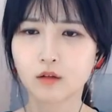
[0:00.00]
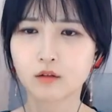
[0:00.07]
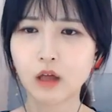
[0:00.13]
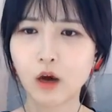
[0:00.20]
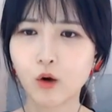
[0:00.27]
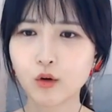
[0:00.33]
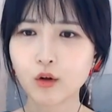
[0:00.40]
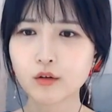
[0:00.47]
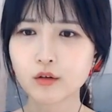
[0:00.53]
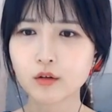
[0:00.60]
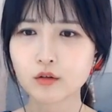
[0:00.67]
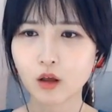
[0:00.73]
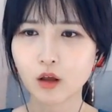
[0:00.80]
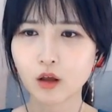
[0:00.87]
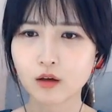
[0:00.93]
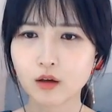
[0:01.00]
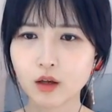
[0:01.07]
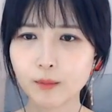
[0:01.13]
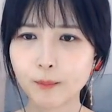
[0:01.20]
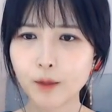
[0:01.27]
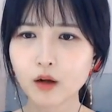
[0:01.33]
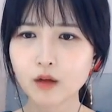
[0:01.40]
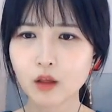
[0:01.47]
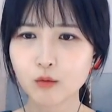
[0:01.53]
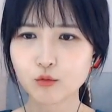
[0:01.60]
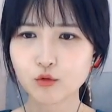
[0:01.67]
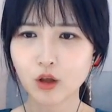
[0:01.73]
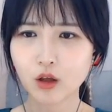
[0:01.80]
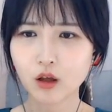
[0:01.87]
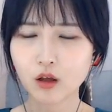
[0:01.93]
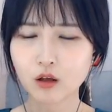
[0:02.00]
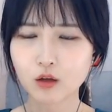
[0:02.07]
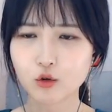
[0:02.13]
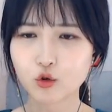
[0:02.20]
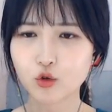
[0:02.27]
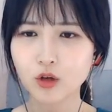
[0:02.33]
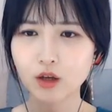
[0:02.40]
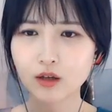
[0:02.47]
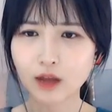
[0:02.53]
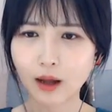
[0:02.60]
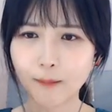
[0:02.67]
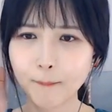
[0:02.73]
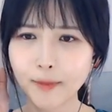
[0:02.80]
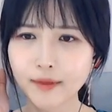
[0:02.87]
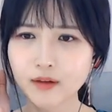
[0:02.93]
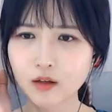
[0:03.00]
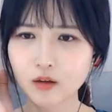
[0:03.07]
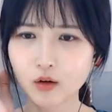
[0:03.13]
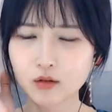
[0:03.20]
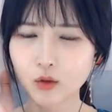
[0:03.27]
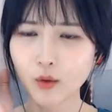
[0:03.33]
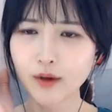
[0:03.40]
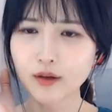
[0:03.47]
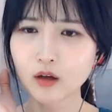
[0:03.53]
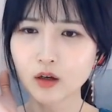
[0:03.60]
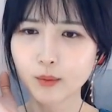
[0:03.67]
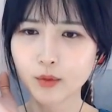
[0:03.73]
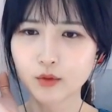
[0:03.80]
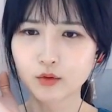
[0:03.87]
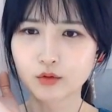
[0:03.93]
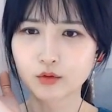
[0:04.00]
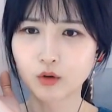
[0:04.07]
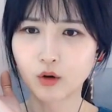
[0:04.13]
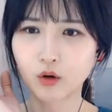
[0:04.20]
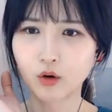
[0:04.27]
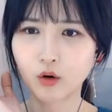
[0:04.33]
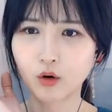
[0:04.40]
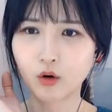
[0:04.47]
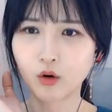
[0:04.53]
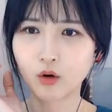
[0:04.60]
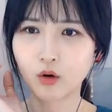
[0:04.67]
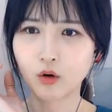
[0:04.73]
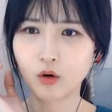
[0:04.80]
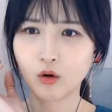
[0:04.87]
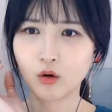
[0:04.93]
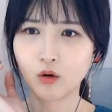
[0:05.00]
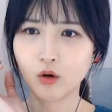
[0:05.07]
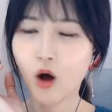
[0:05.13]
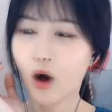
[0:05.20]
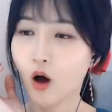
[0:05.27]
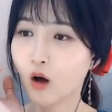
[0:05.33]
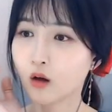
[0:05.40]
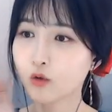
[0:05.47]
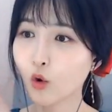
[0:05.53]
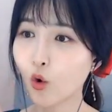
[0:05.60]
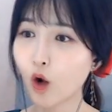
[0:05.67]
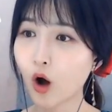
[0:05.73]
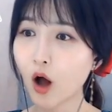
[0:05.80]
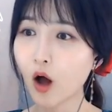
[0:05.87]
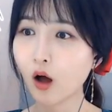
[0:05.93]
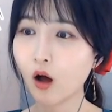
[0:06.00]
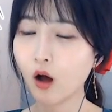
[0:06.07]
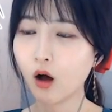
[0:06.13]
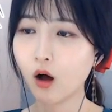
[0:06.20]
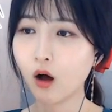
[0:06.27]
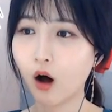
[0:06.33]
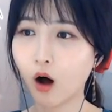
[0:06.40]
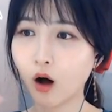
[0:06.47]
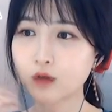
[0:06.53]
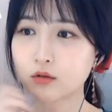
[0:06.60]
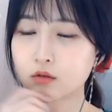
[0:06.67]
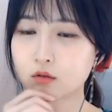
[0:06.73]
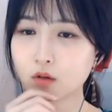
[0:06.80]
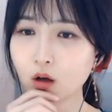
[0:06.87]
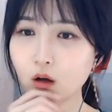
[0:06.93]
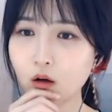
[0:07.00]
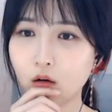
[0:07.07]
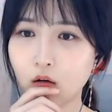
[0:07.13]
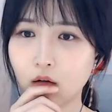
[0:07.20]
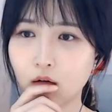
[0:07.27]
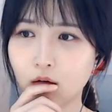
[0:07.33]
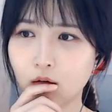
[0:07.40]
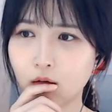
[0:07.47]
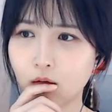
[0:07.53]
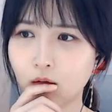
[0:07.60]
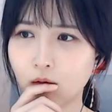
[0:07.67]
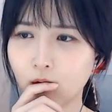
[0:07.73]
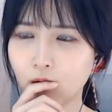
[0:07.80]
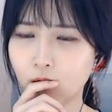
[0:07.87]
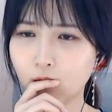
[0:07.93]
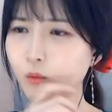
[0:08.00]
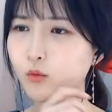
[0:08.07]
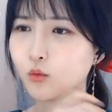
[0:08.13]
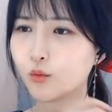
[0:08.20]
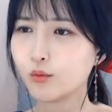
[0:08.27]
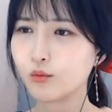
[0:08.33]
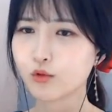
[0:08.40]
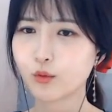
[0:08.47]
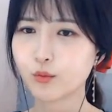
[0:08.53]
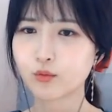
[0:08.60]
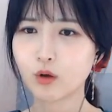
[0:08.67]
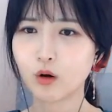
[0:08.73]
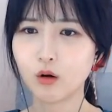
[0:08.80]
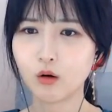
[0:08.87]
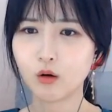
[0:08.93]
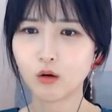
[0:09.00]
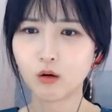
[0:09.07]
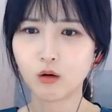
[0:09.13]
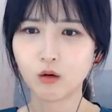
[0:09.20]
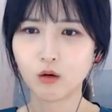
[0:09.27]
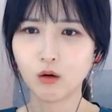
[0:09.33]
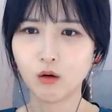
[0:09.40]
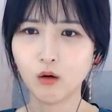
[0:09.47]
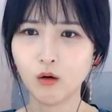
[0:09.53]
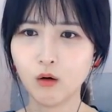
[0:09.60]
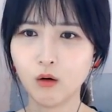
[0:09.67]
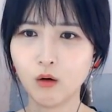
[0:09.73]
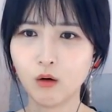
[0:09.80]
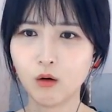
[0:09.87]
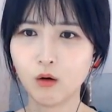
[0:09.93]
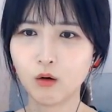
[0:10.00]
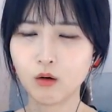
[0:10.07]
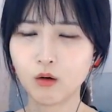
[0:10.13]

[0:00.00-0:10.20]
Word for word: 나 어렸을 때 길빵 때문에 귀에 담배째 들어가서 화상 입었었어. 헉! 너가? 아 진짜? 어머 너무 무섭다. 헉!